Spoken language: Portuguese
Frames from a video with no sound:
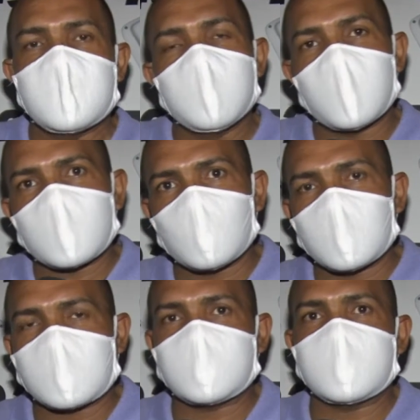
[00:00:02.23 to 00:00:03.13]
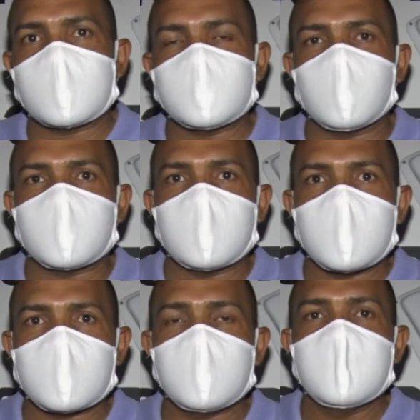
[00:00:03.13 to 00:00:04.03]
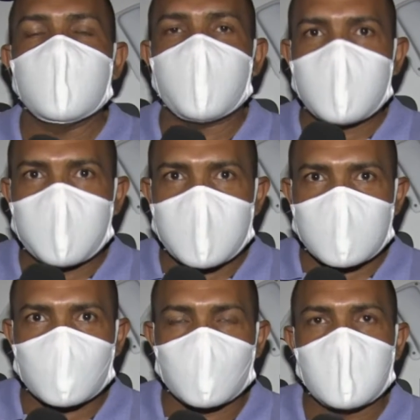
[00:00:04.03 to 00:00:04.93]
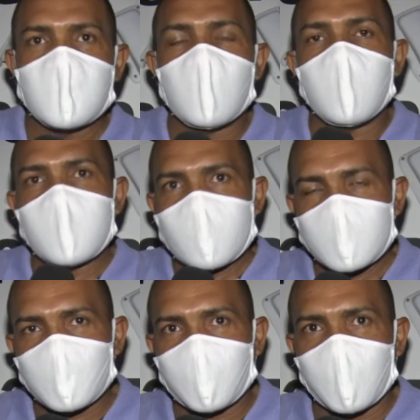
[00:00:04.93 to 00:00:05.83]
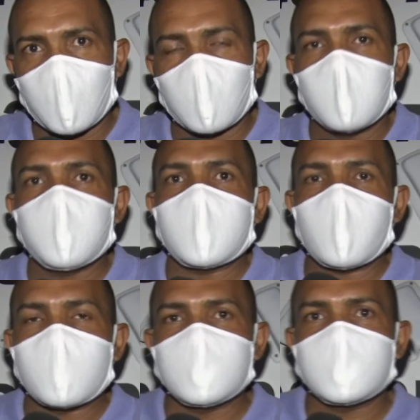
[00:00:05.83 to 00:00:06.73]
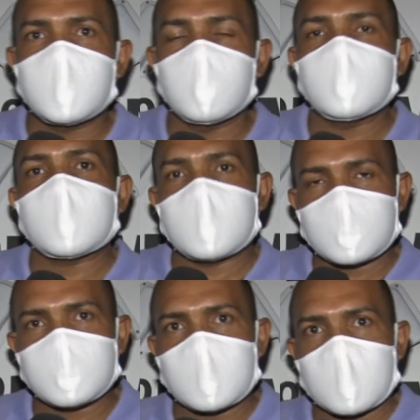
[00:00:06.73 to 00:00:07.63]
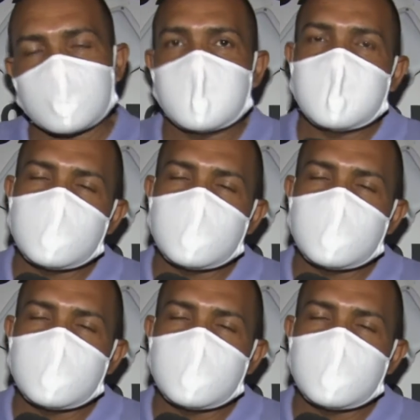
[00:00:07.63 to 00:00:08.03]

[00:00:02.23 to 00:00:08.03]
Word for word: morador da cidade de Alta Alegre, foi preso com uma arma de fogo pela guarnição daquela cidade.